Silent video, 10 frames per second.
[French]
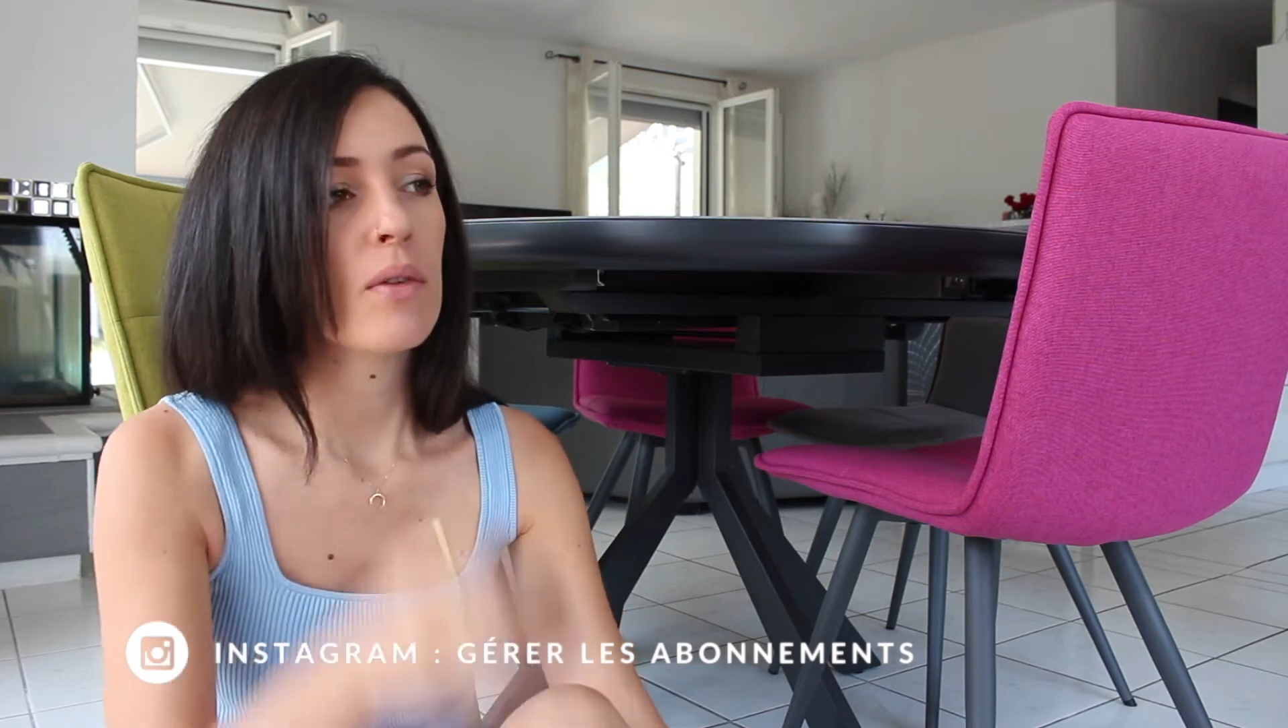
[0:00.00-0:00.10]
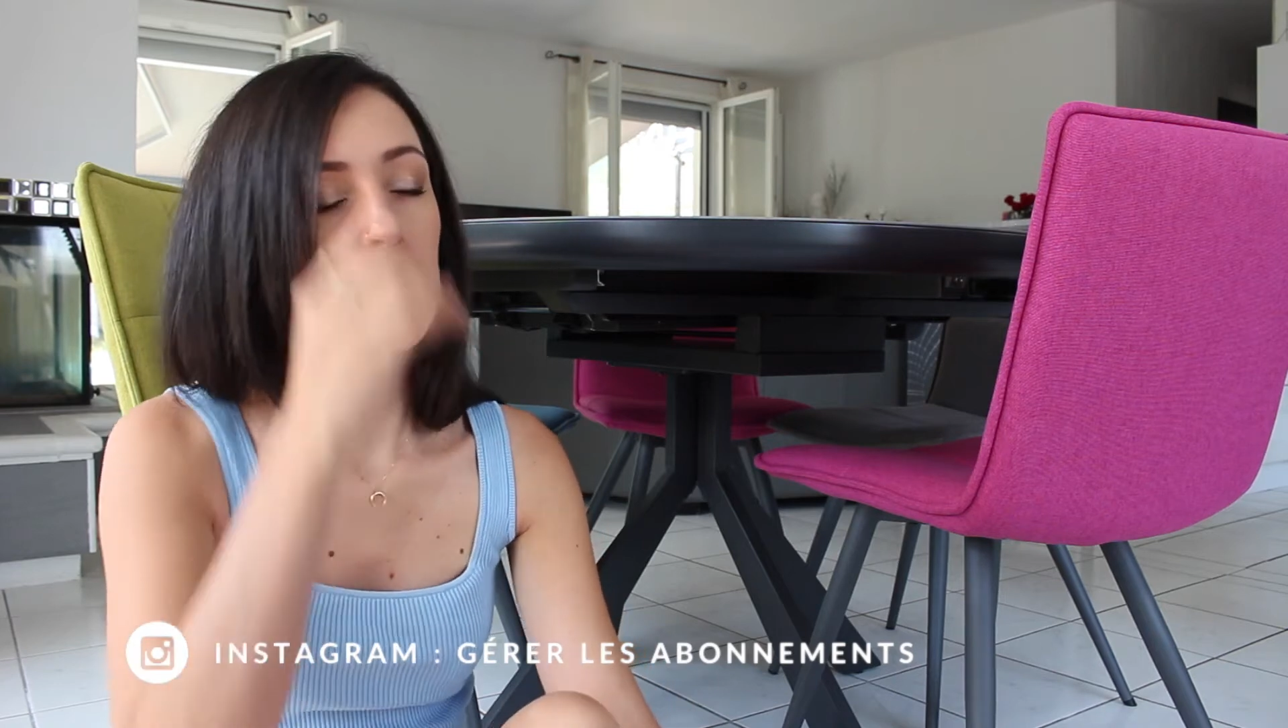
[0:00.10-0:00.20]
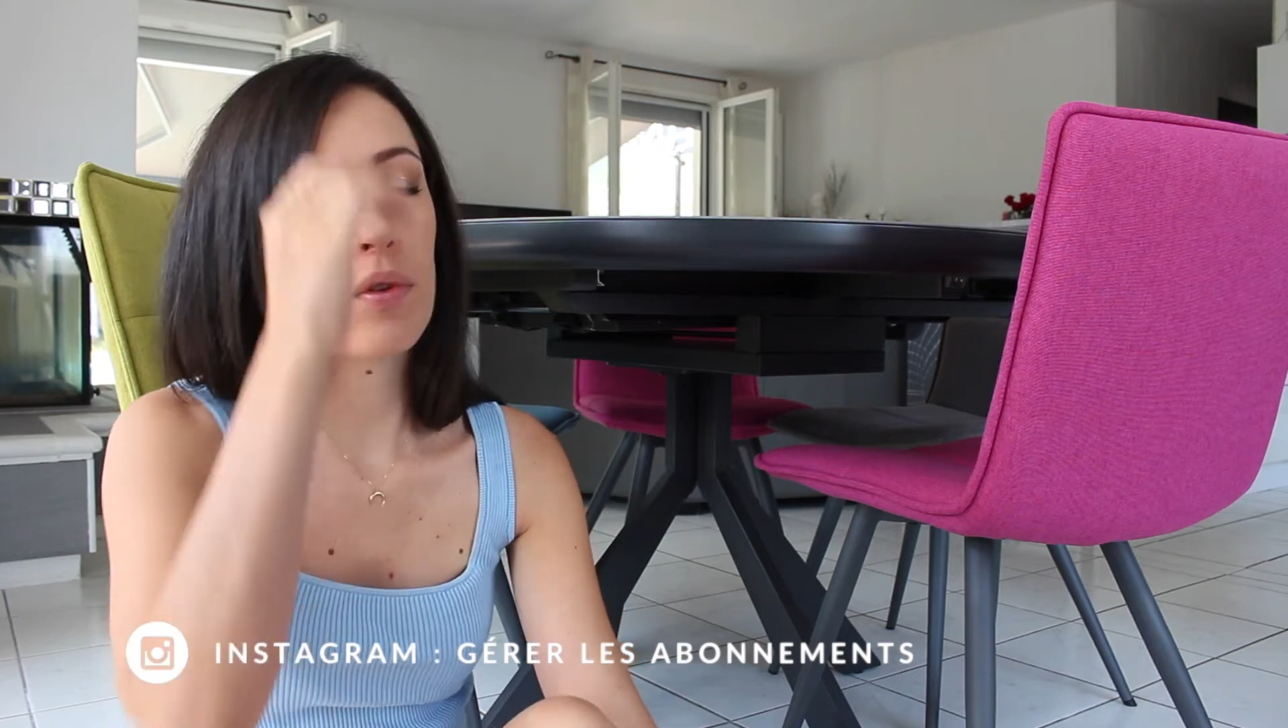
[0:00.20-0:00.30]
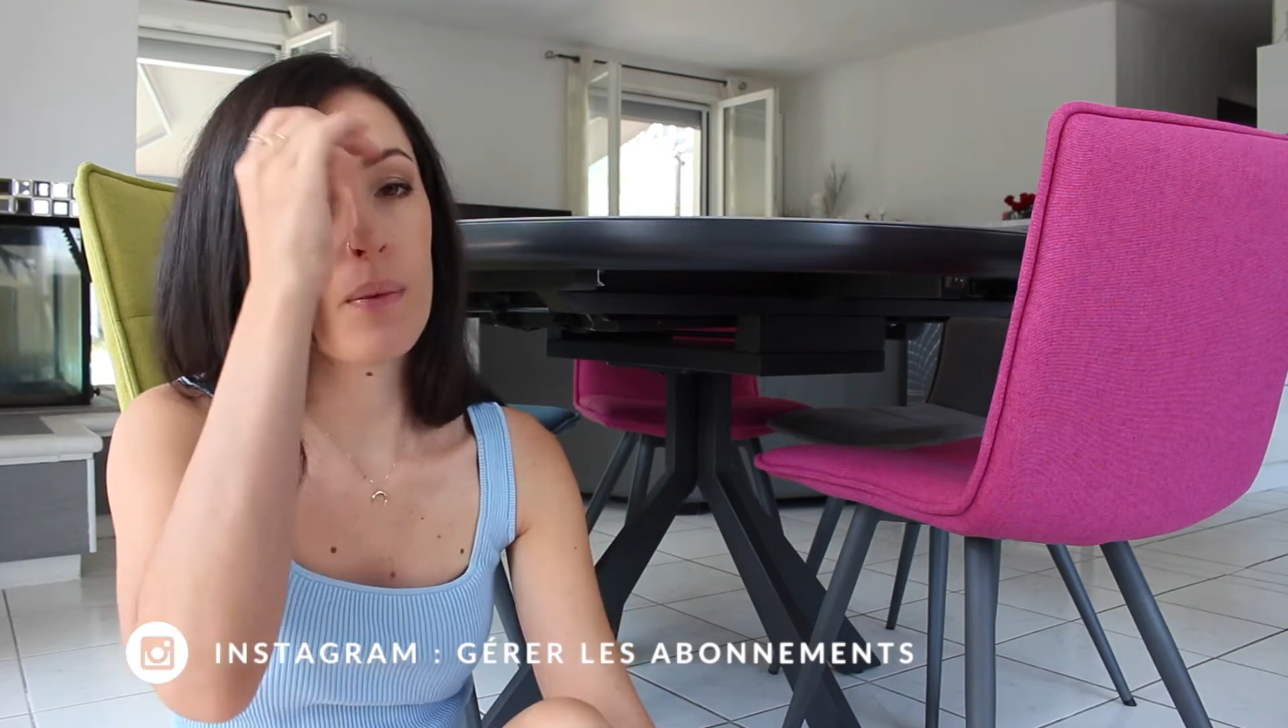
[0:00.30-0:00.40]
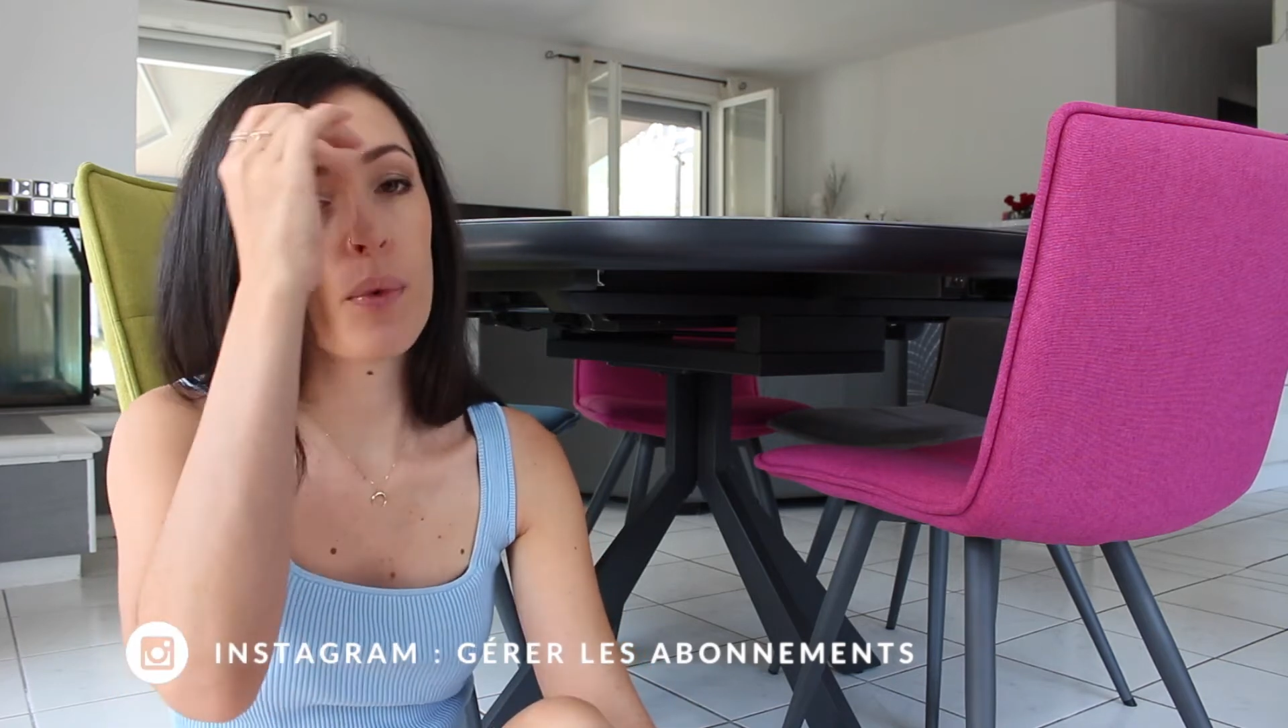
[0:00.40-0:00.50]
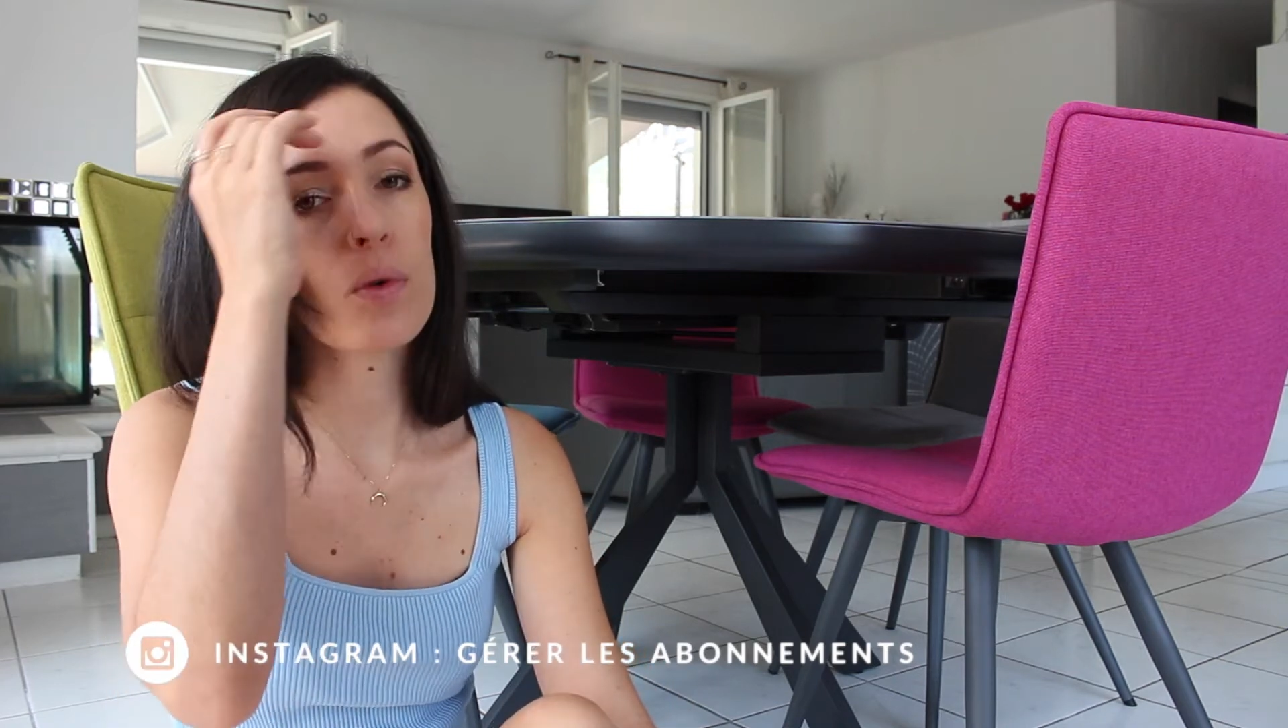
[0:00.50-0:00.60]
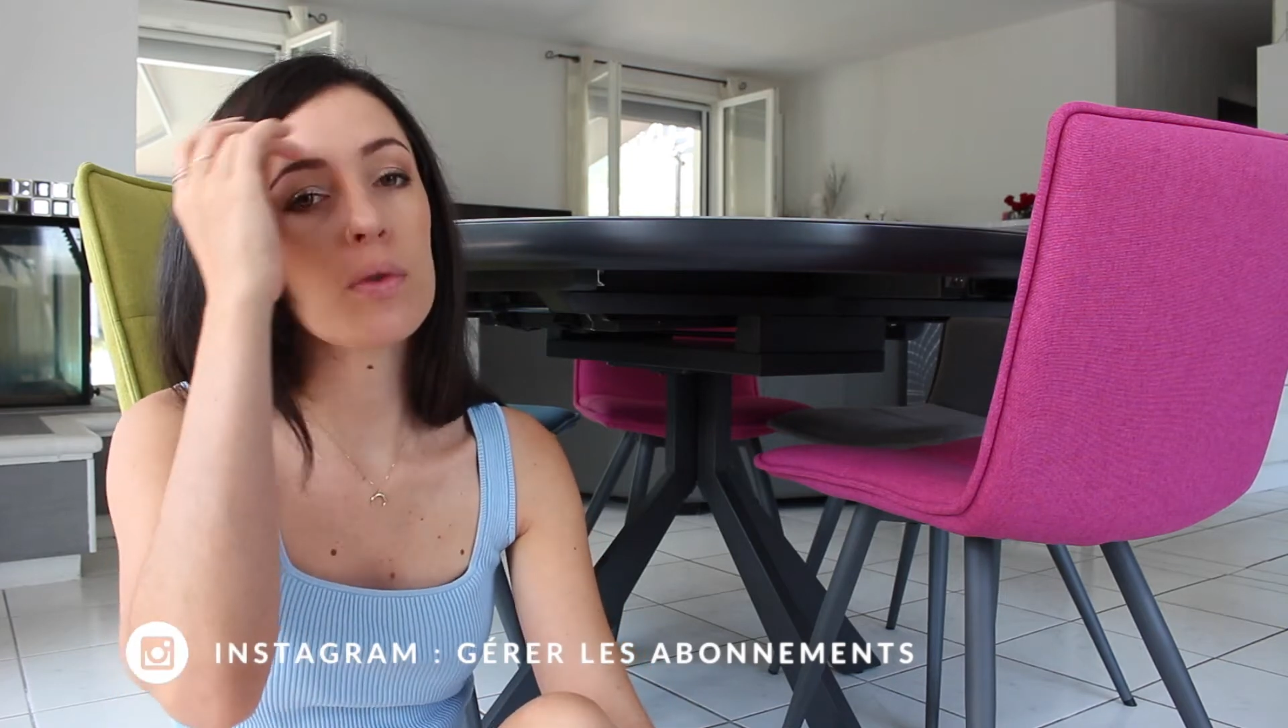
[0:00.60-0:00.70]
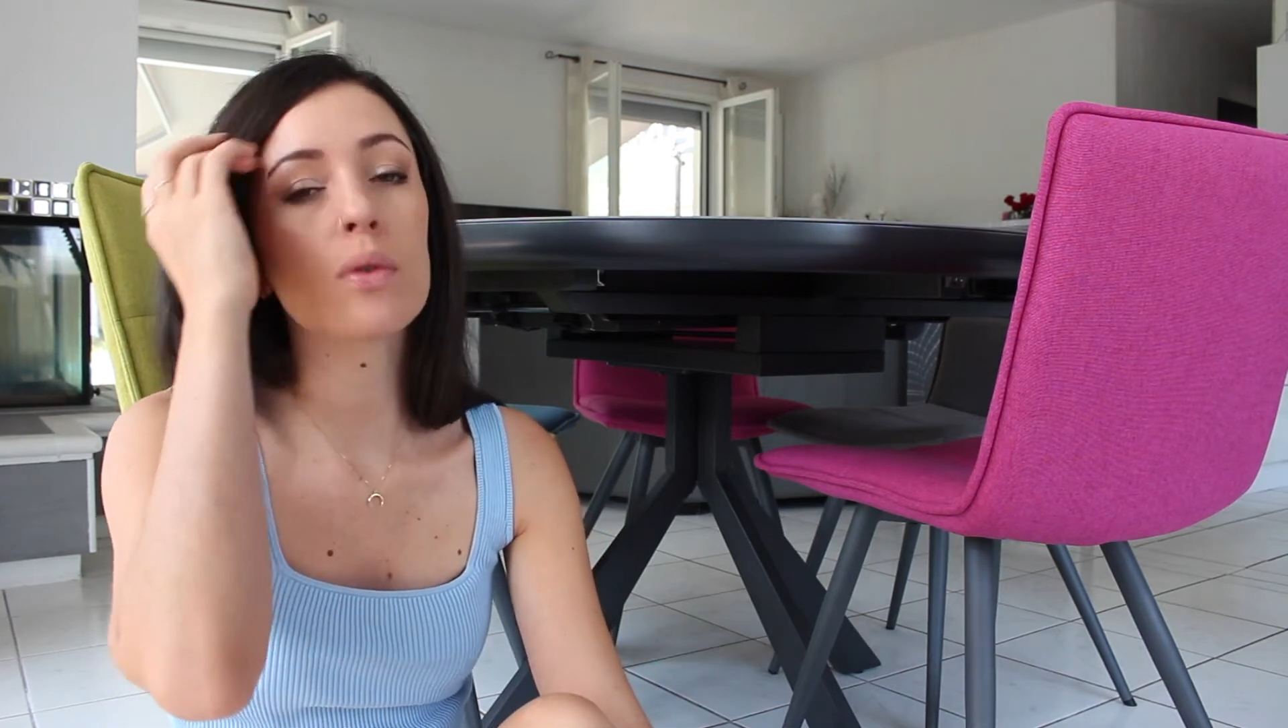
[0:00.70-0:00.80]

vous suivez beaucoup